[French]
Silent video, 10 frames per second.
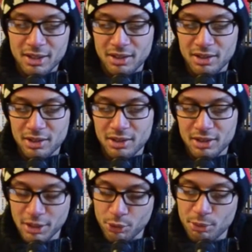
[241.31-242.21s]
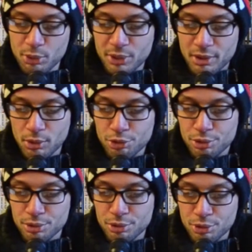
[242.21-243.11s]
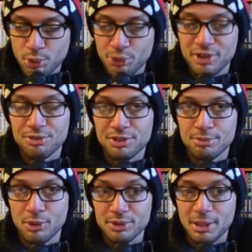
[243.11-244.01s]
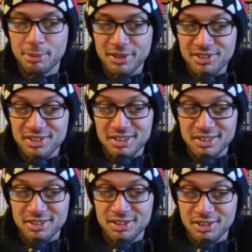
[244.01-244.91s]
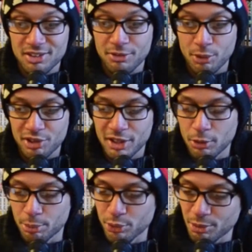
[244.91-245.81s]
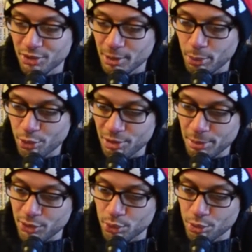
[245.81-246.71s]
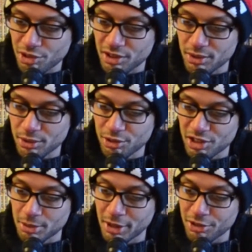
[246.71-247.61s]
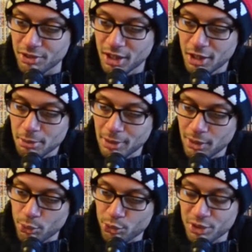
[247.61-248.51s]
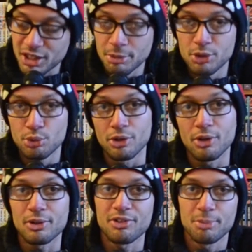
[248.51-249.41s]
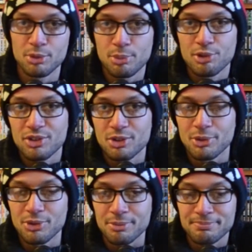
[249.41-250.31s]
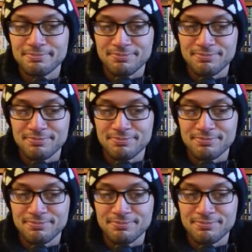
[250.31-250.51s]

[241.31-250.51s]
d'un ensemble cohérent, je, conseille vivement. Il y a plein de séries et c'est vraiment génial. En plus, comme c'est des projets perso chez, chez Image, ben, on sent qu'il y met du cœur. C'est pas du projet de commande.